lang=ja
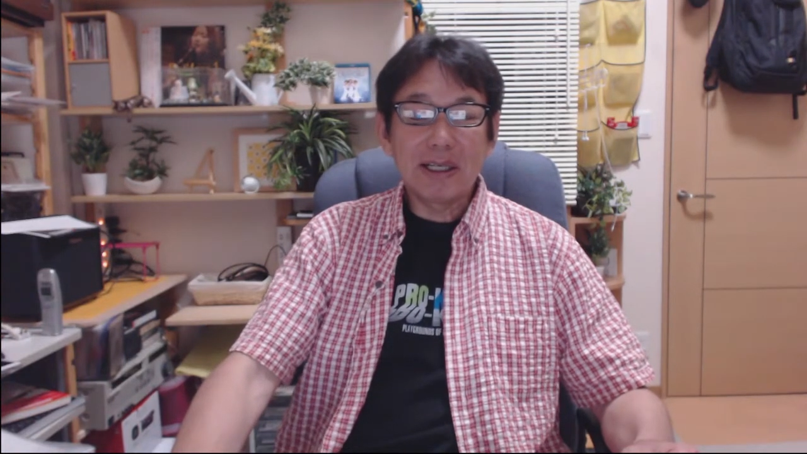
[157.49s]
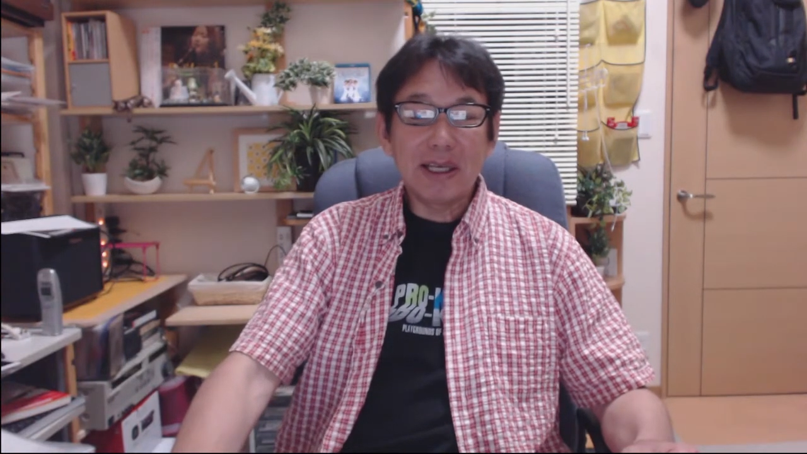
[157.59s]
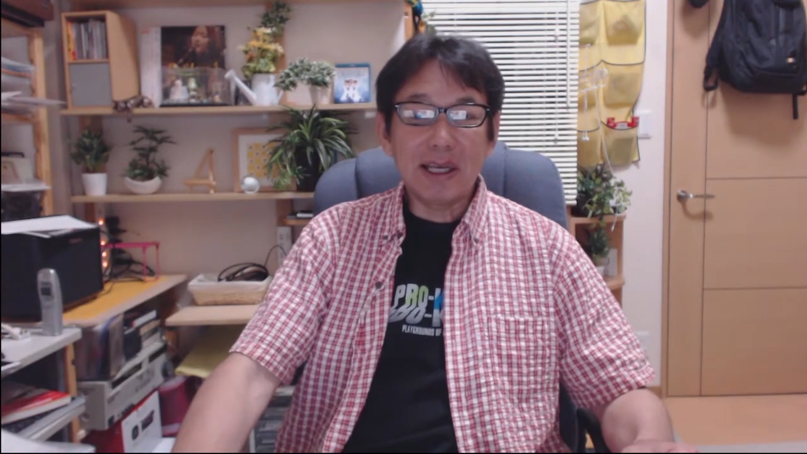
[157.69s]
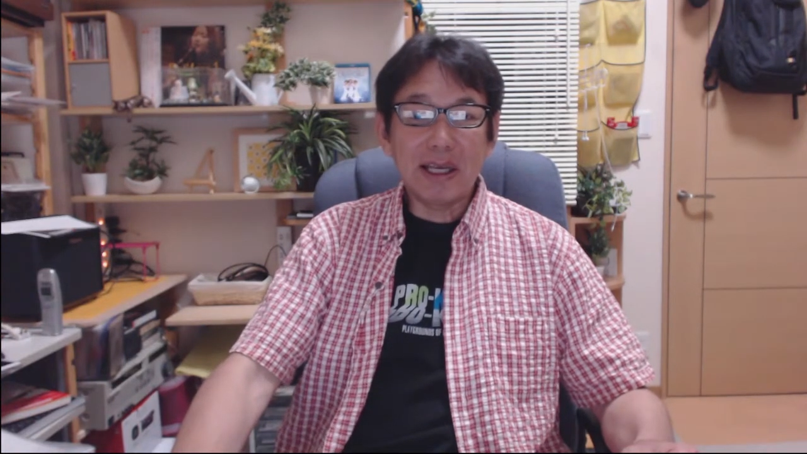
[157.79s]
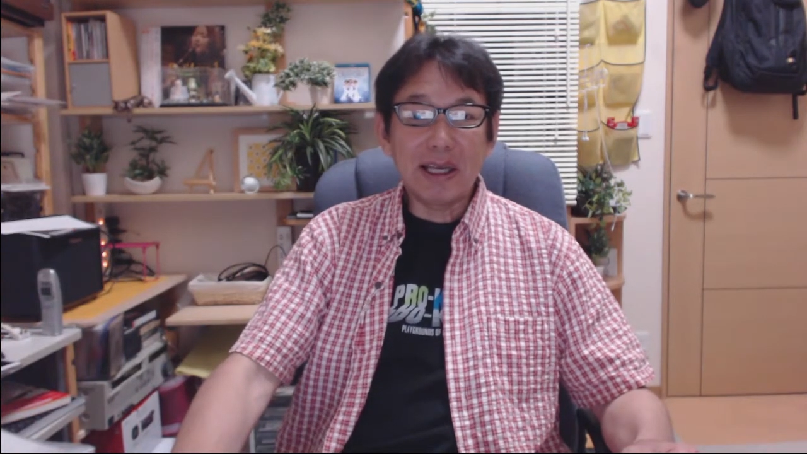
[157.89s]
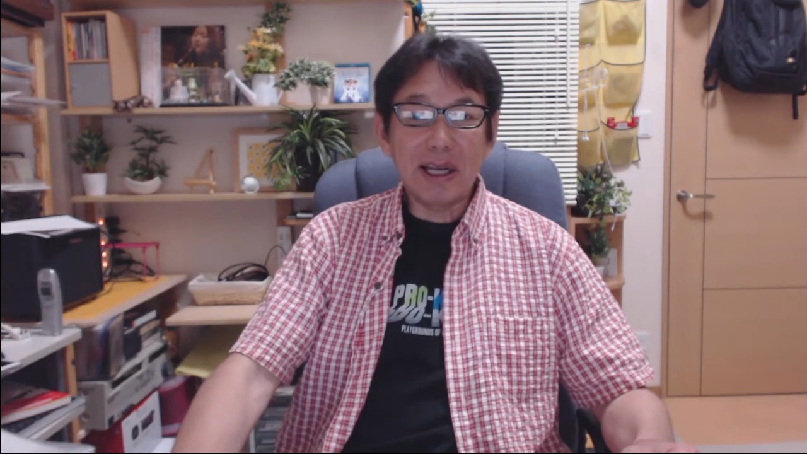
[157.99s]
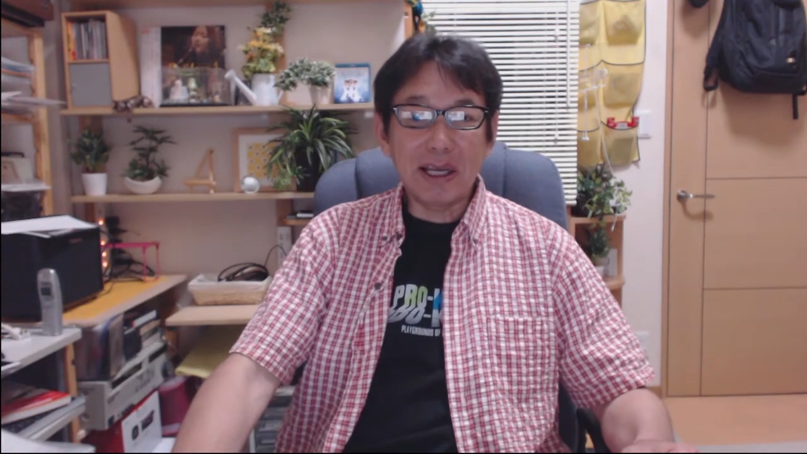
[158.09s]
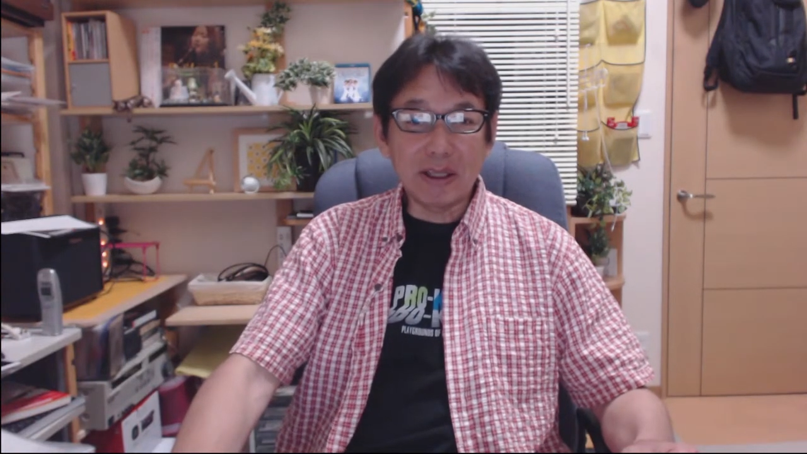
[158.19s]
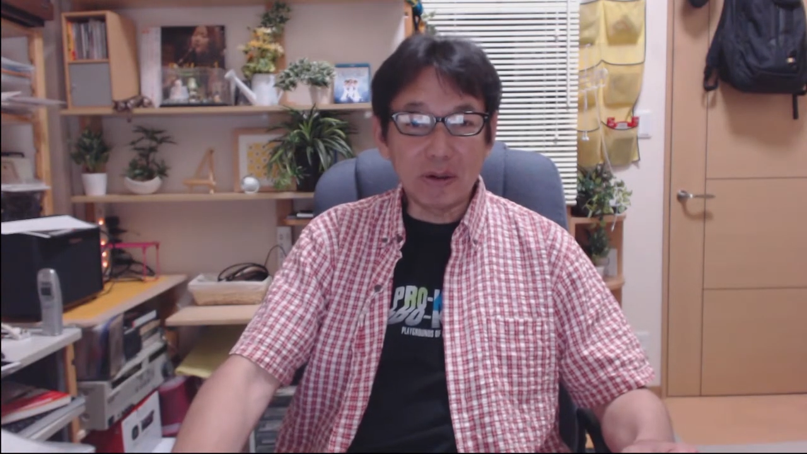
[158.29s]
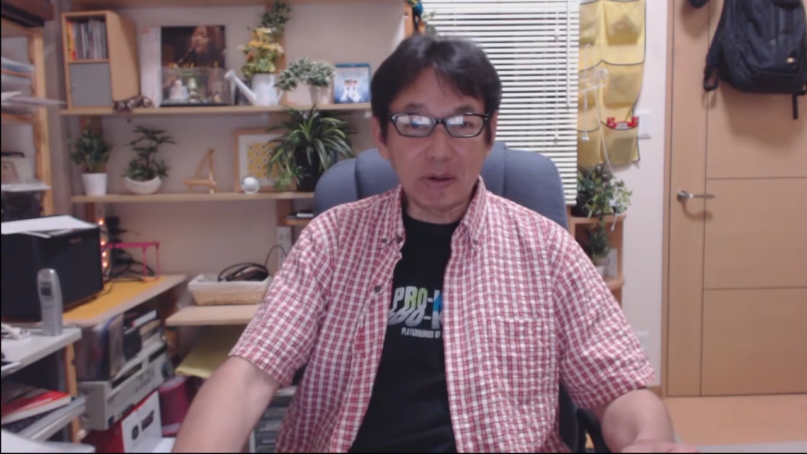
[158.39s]
えー、
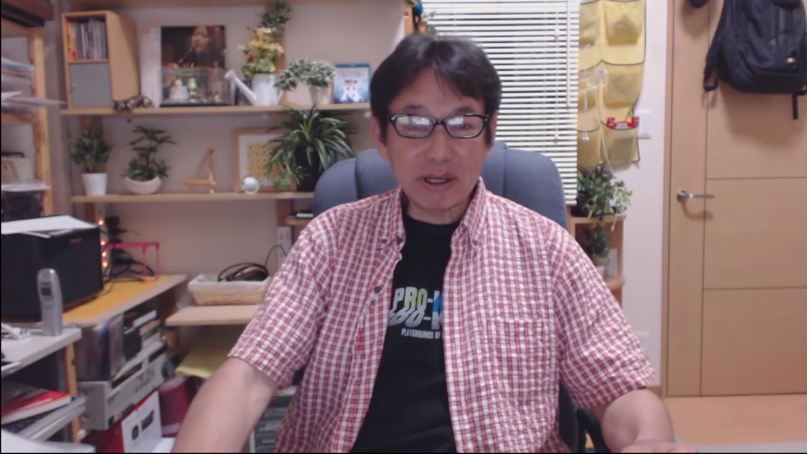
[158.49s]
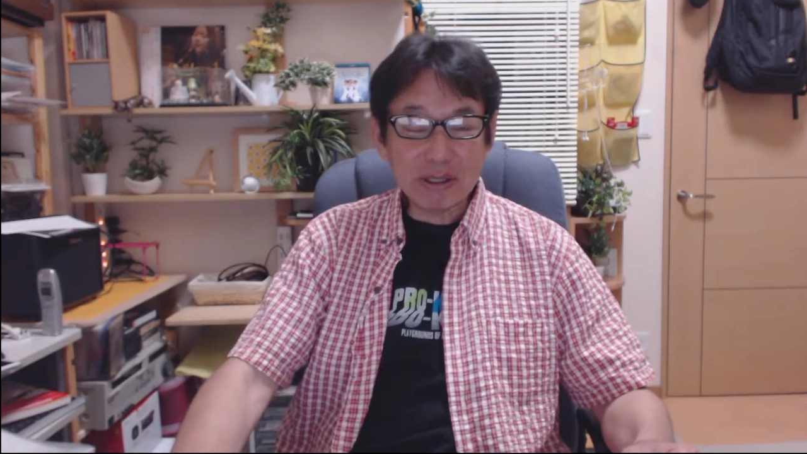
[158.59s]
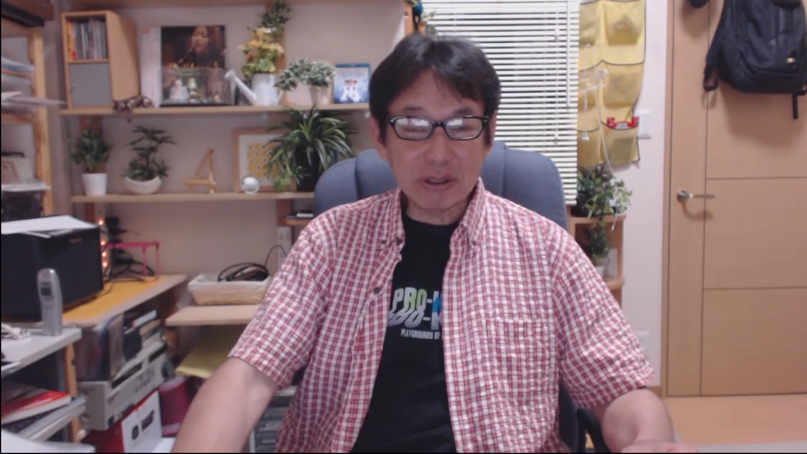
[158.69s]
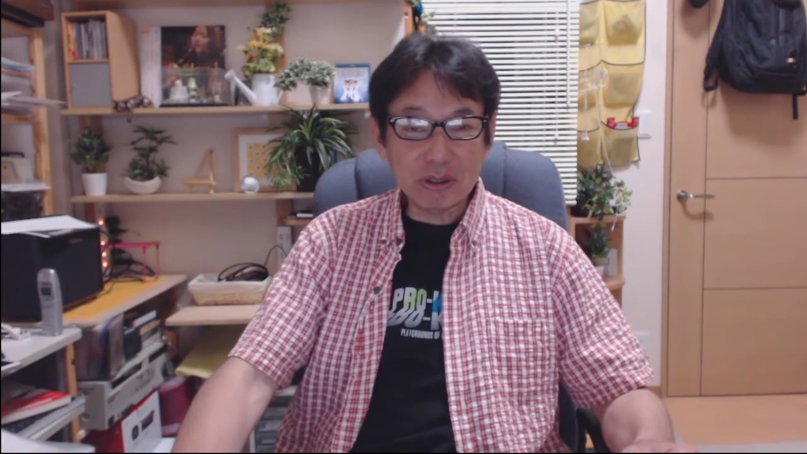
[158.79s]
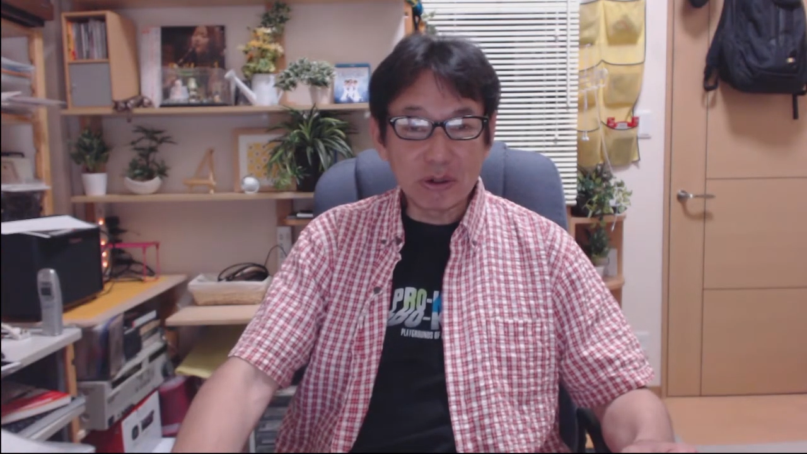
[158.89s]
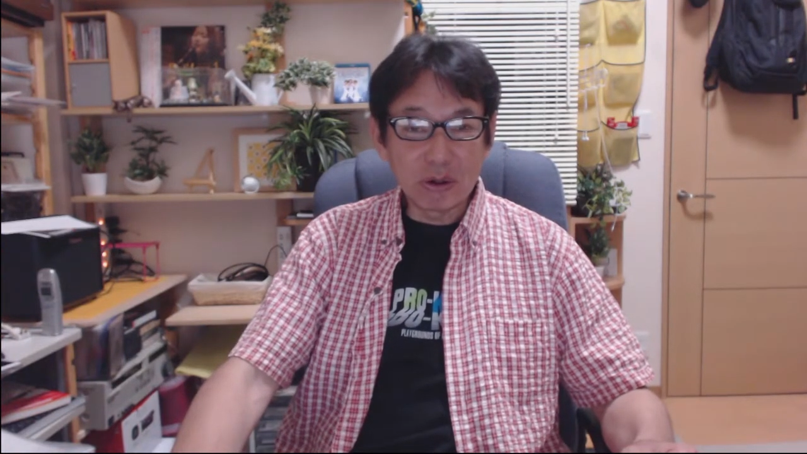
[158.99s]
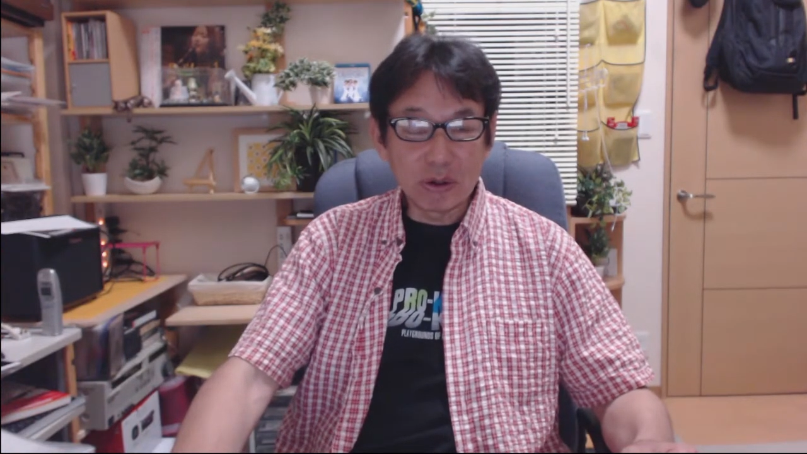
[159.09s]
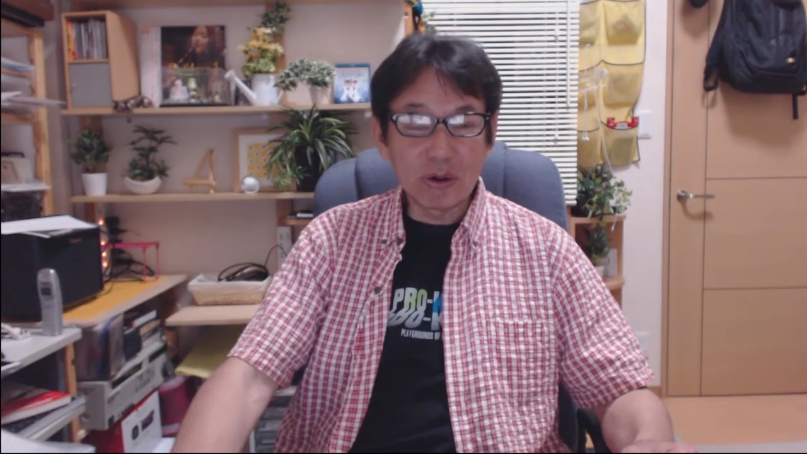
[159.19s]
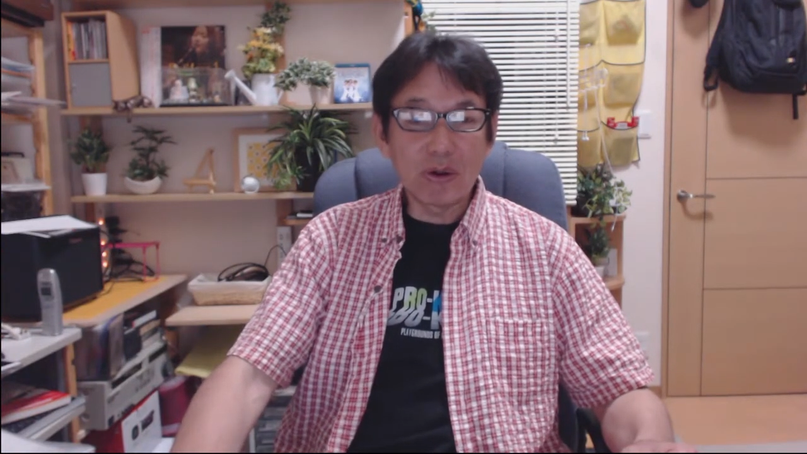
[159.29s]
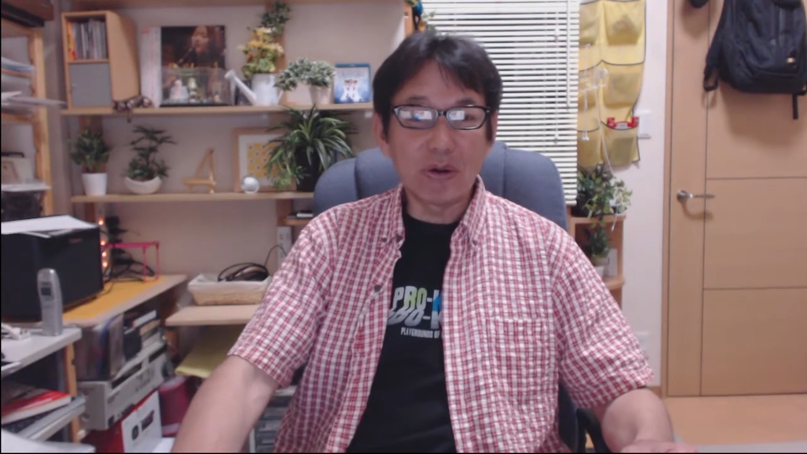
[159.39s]
エレキのお安い情報
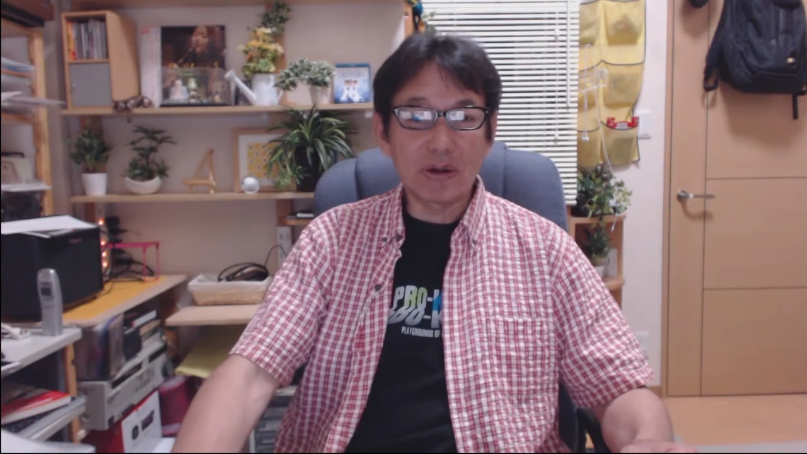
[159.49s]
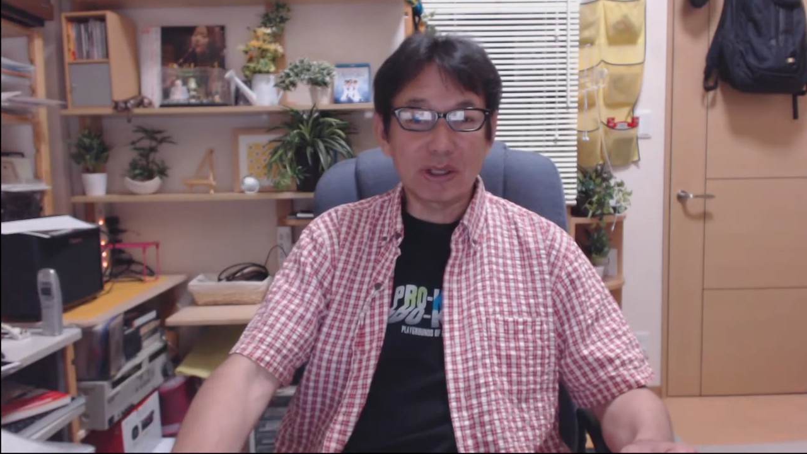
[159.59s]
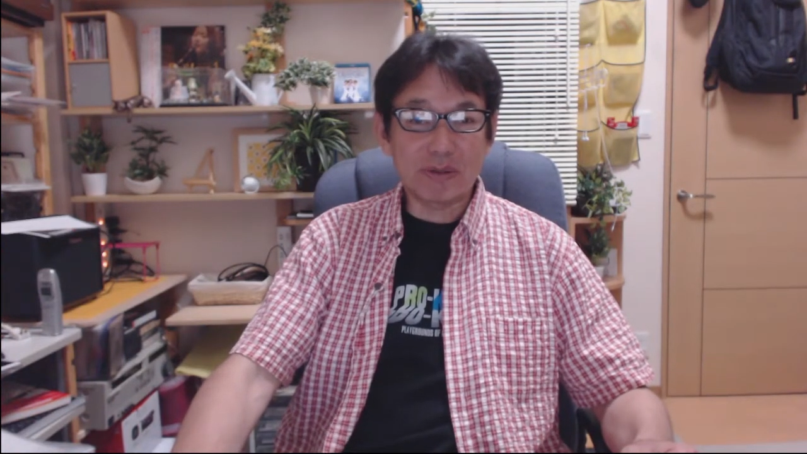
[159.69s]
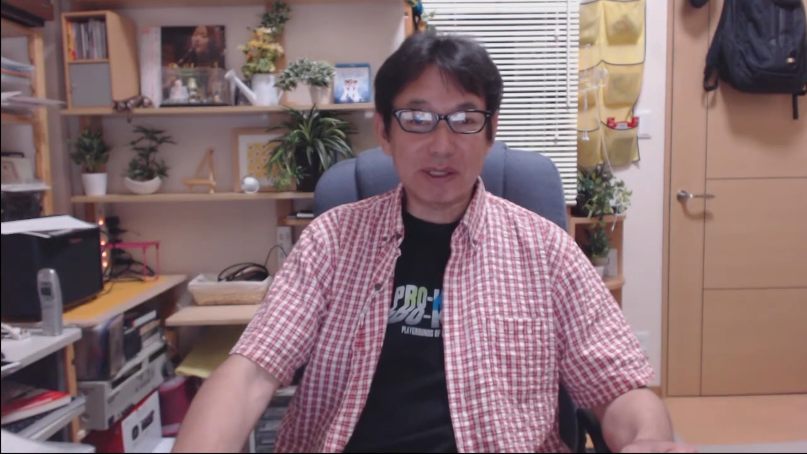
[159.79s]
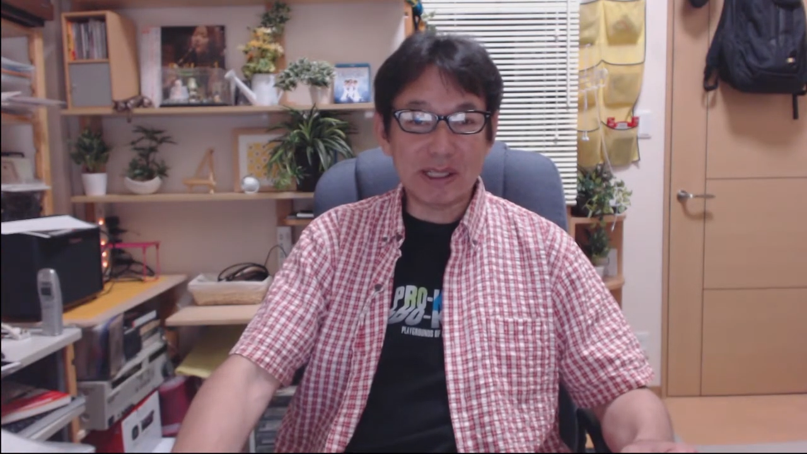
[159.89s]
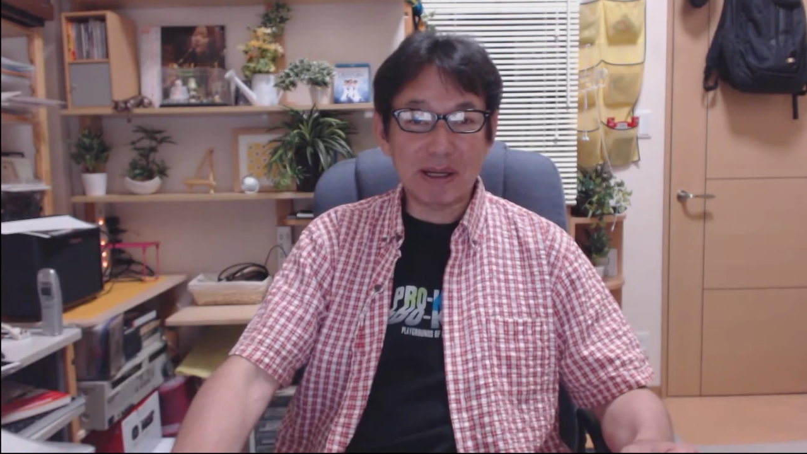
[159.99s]
をお送りしました。